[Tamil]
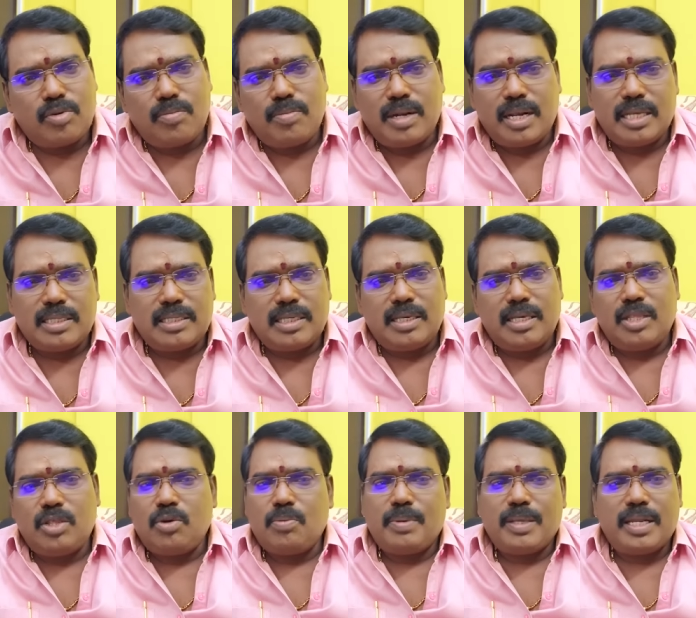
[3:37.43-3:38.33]
கும்பராசி
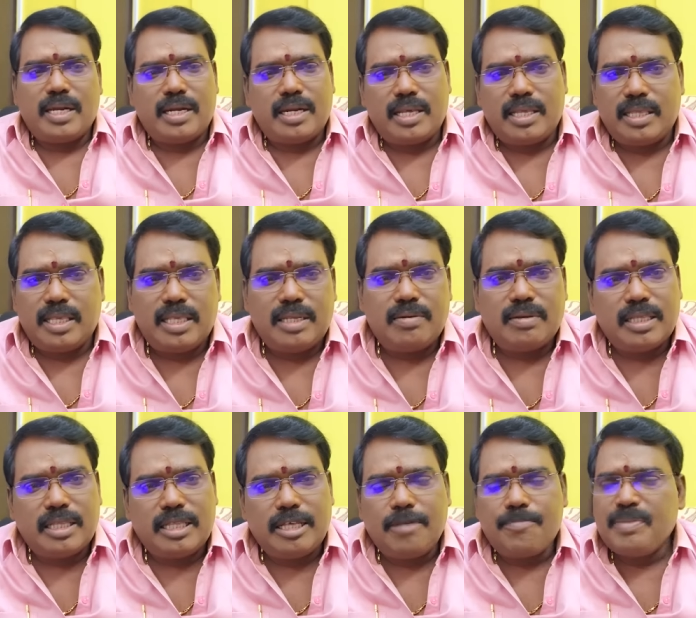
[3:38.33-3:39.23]
ஏதோ பதினெட்டாம் தேதி
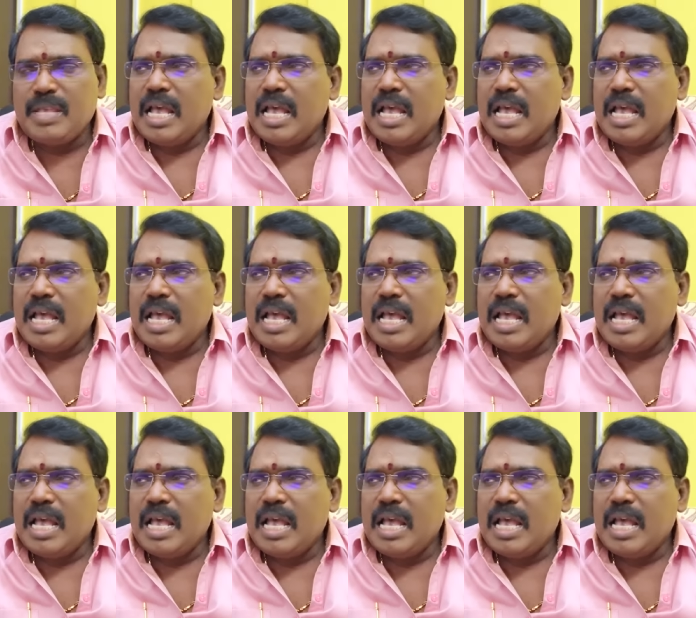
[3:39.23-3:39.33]
வந்தது